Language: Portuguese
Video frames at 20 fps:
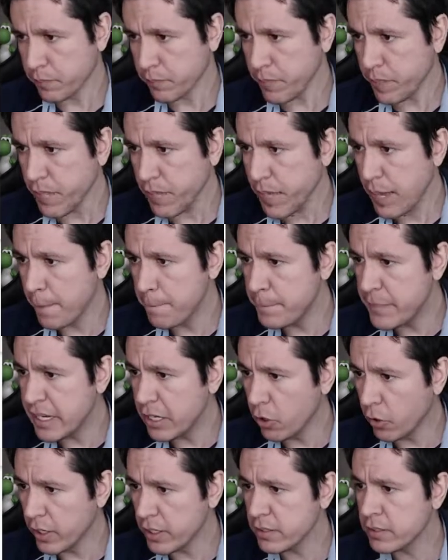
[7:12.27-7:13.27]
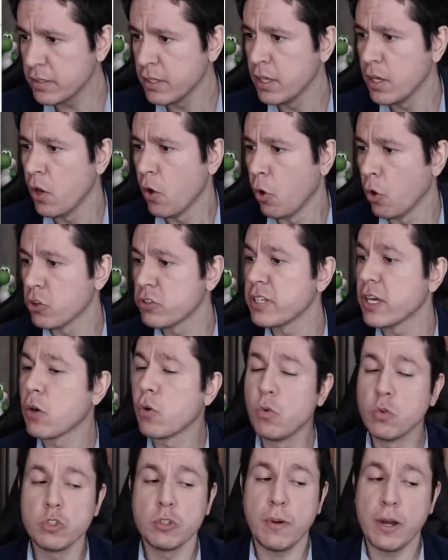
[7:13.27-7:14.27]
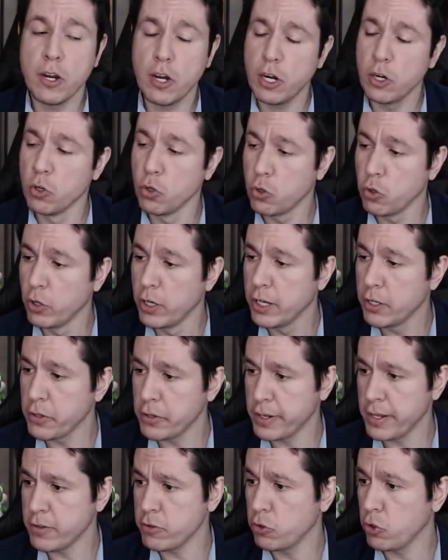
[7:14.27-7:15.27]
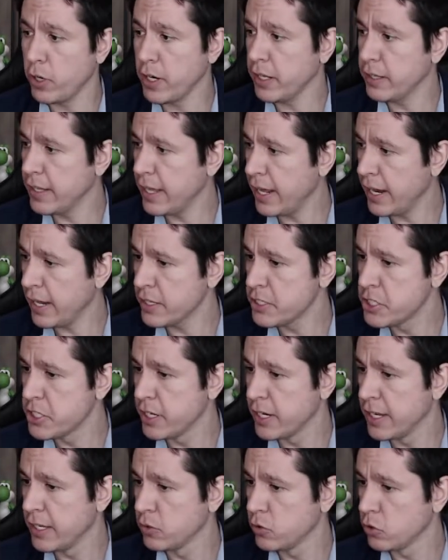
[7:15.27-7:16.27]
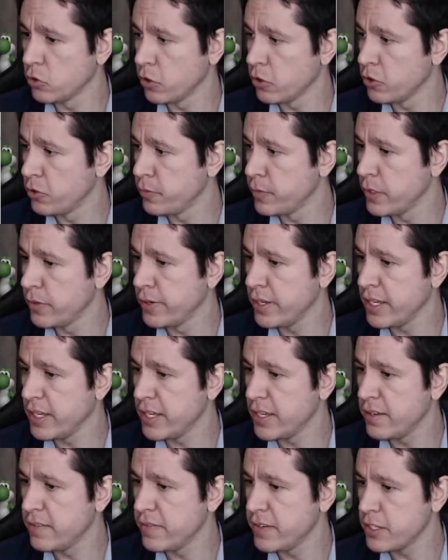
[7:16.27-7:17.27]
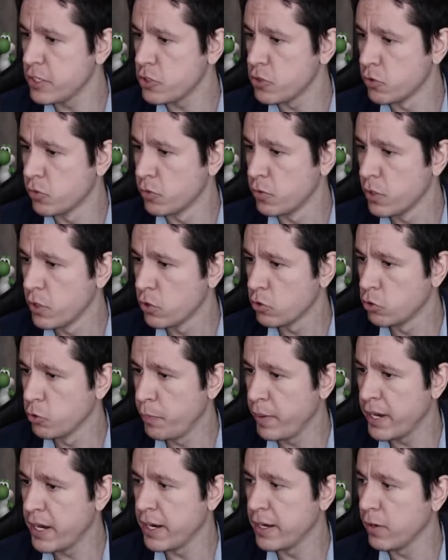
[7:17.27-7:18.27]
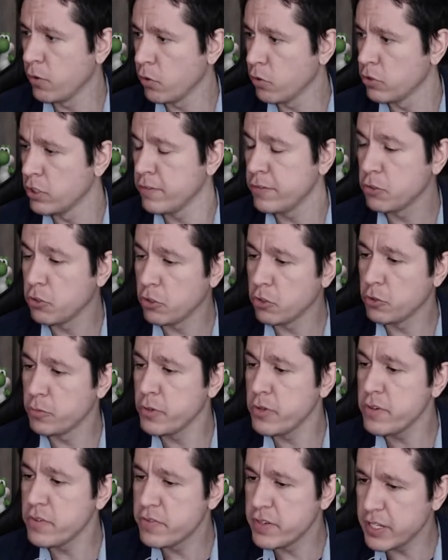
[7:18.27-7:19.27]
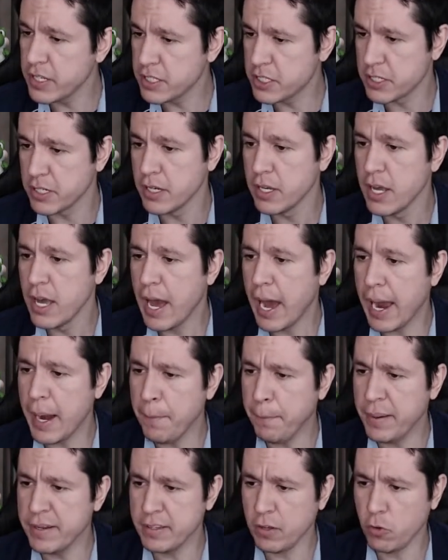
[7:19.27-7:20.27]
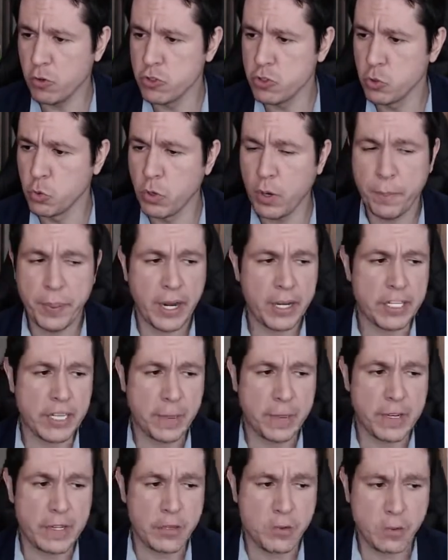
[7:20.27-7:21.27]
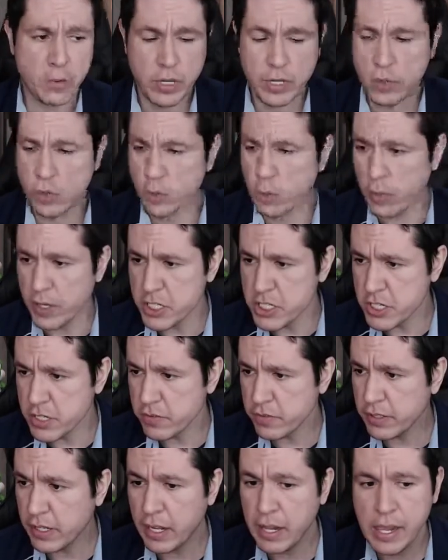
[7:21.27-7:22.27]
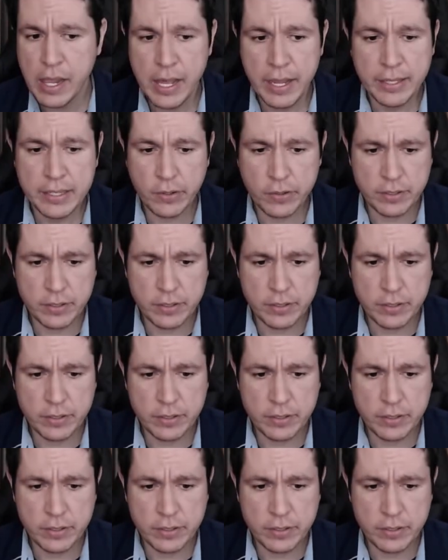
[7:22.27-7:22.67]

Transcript: é, bilhões, o segundo maior lucro líquido da história dela, tirando 2021, superando inclusive 2020. A empresa continua praticamente com nenhuma dívida, então, em